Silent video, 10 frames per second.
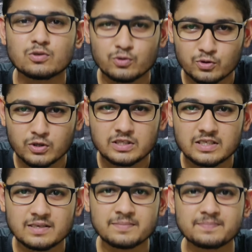শুরু
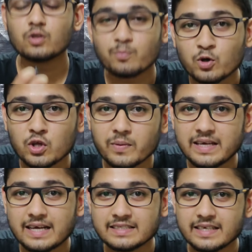করছি তো
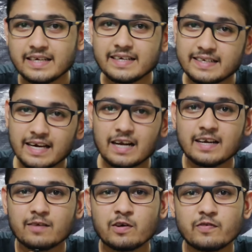প্রথমেই আসি ইন্ডিয়া
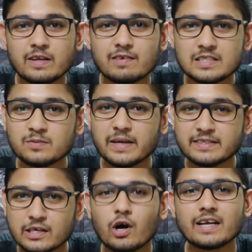আন্ডার ফিফটিন ভার্সেস
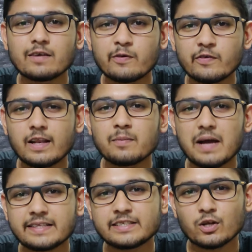মেক্সিকো আন্ডার ফিফটিনের
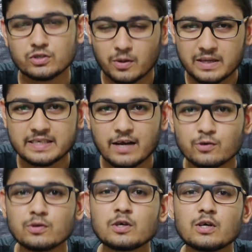ম্যাচ ছিল সবাই জানো